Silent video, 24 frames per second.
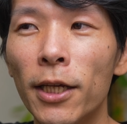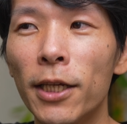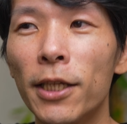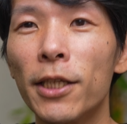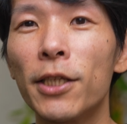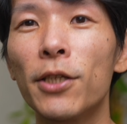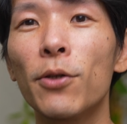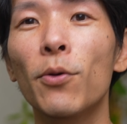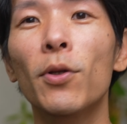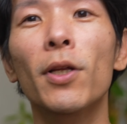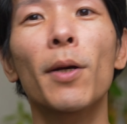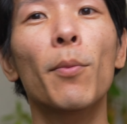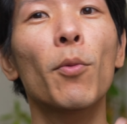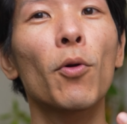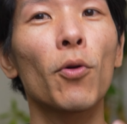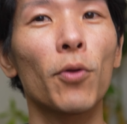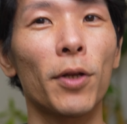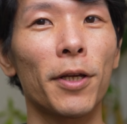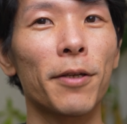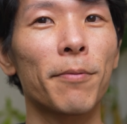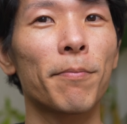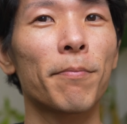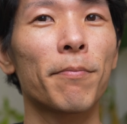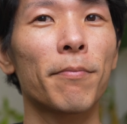必要なもの
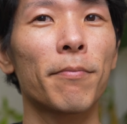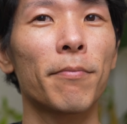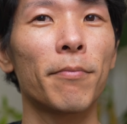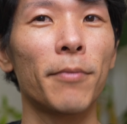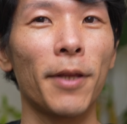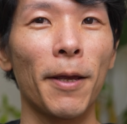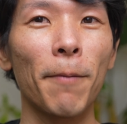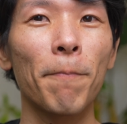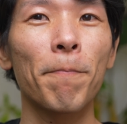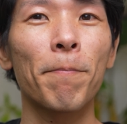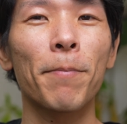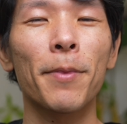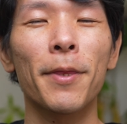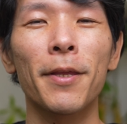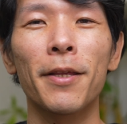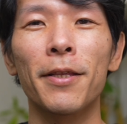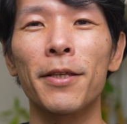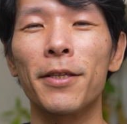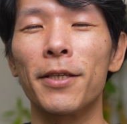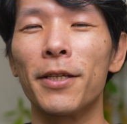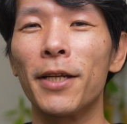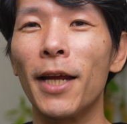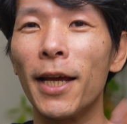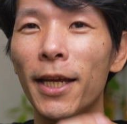です。ね。
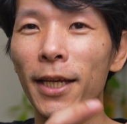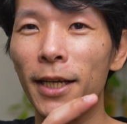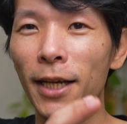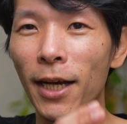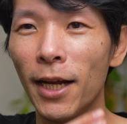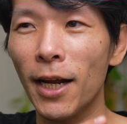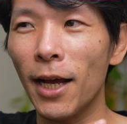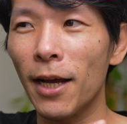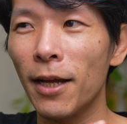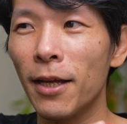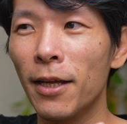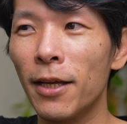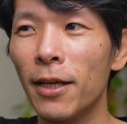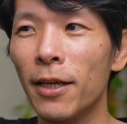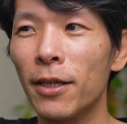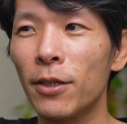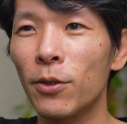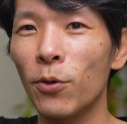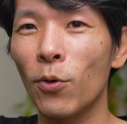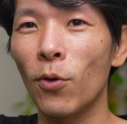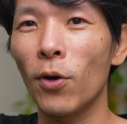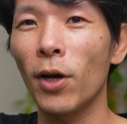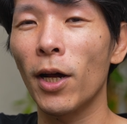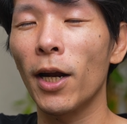辛いから
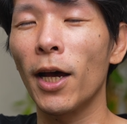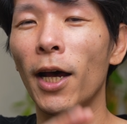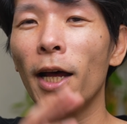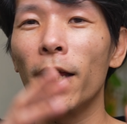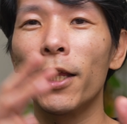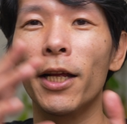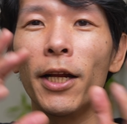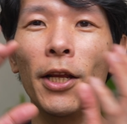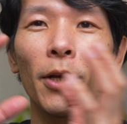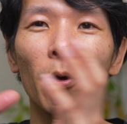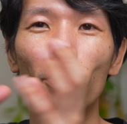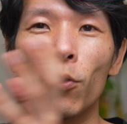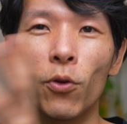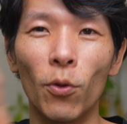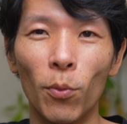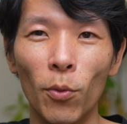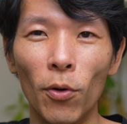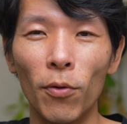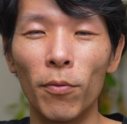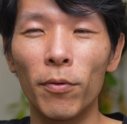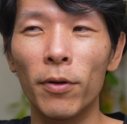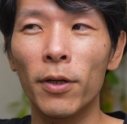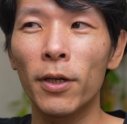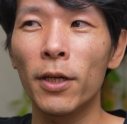そこから離れようと
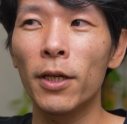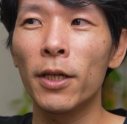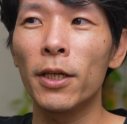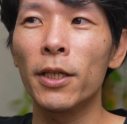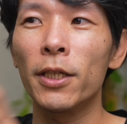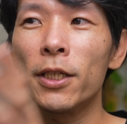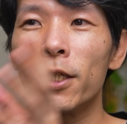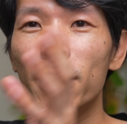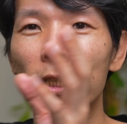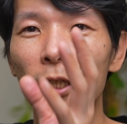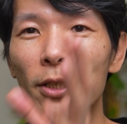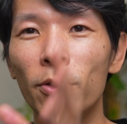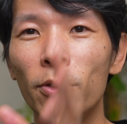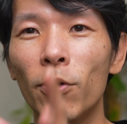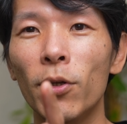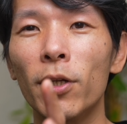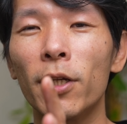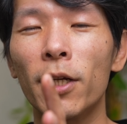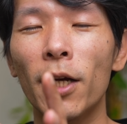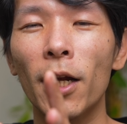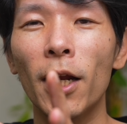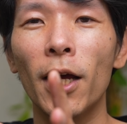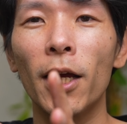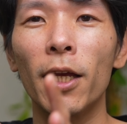思う。しんどい
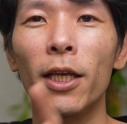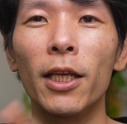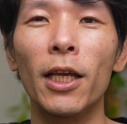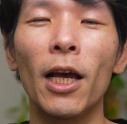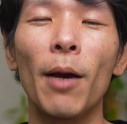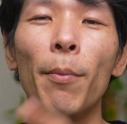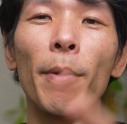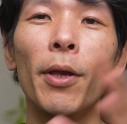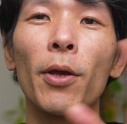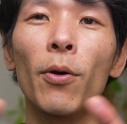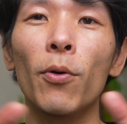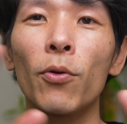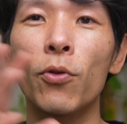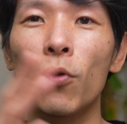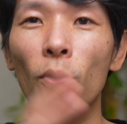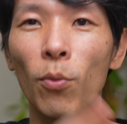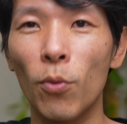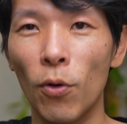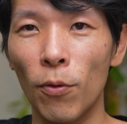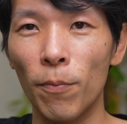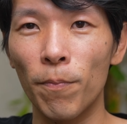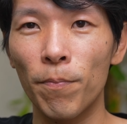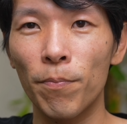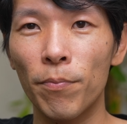からやめようと
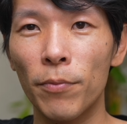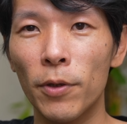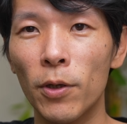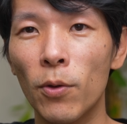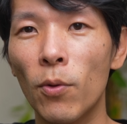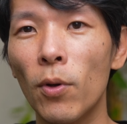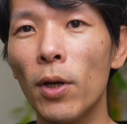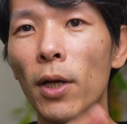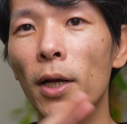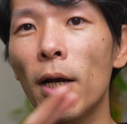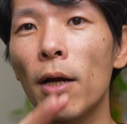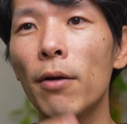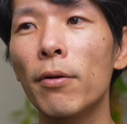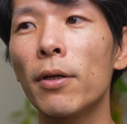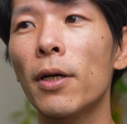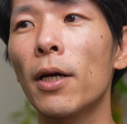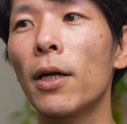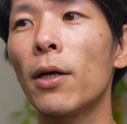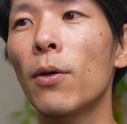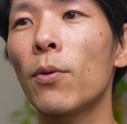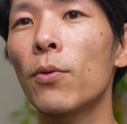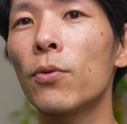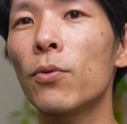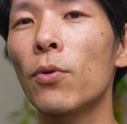思う。これがあるか
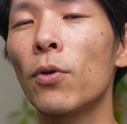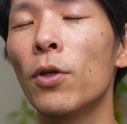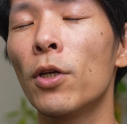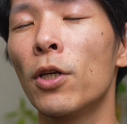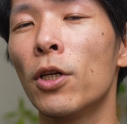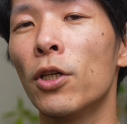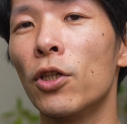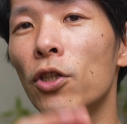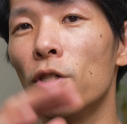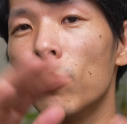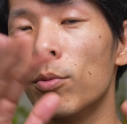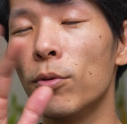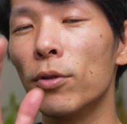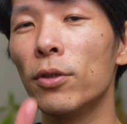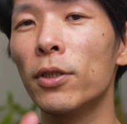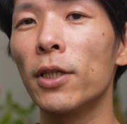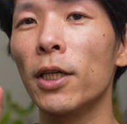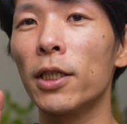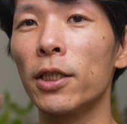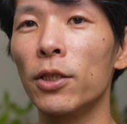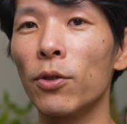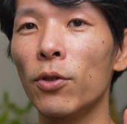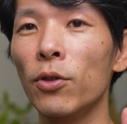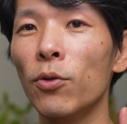らこそ自分
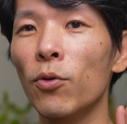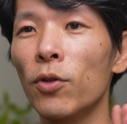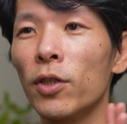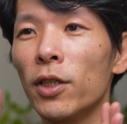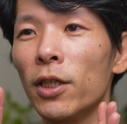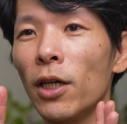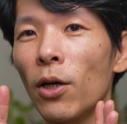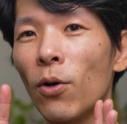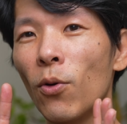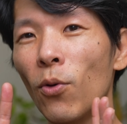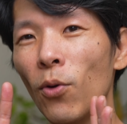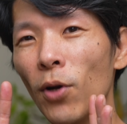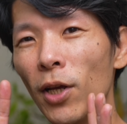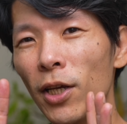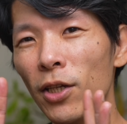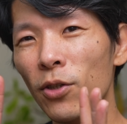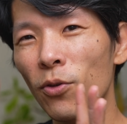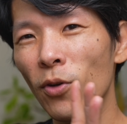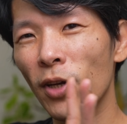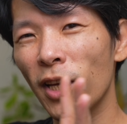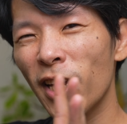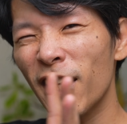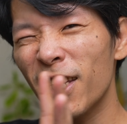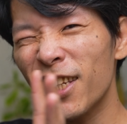たちの命がこれ以
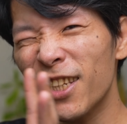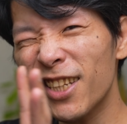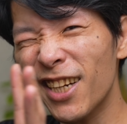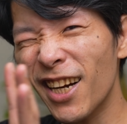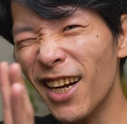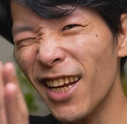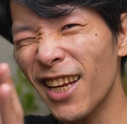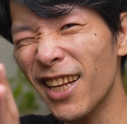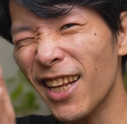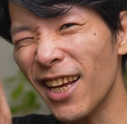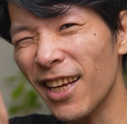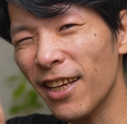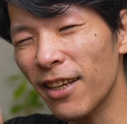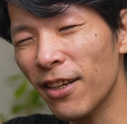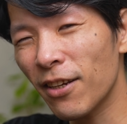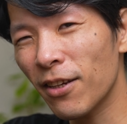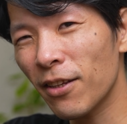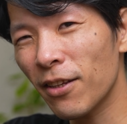上削られない。